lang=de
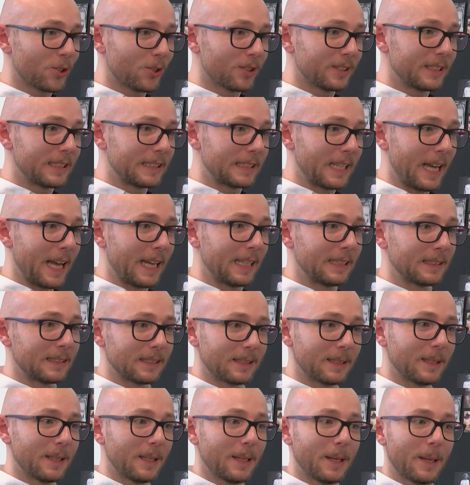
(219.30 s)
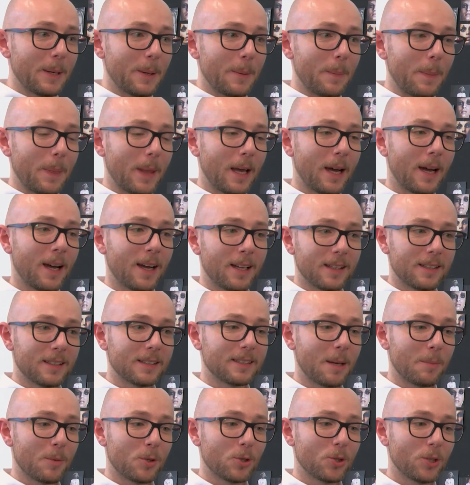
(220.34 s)
schon designt. Äh,
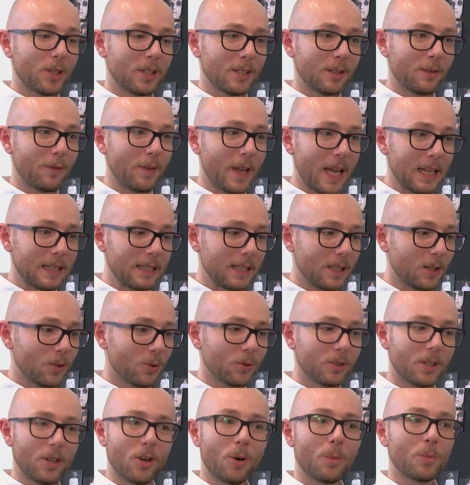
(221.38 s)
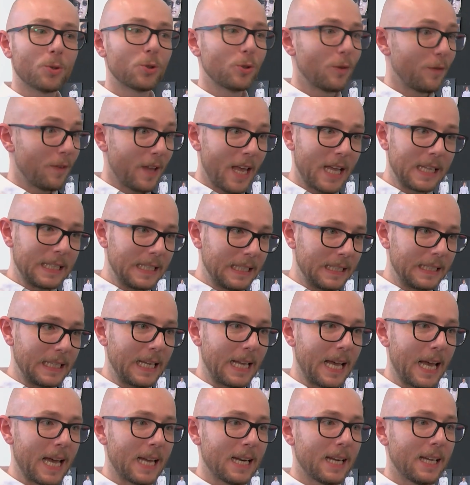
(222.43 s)
das haben wir schon in der Fertigung, die haben wir schon fertig, die
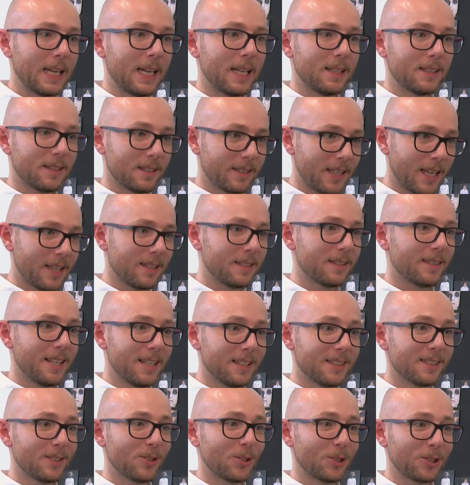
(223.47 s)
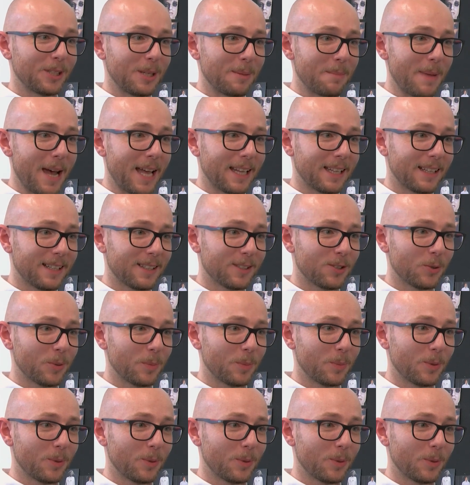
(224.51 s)
Kleider. Jetzt gilt es noch, den Mantel zu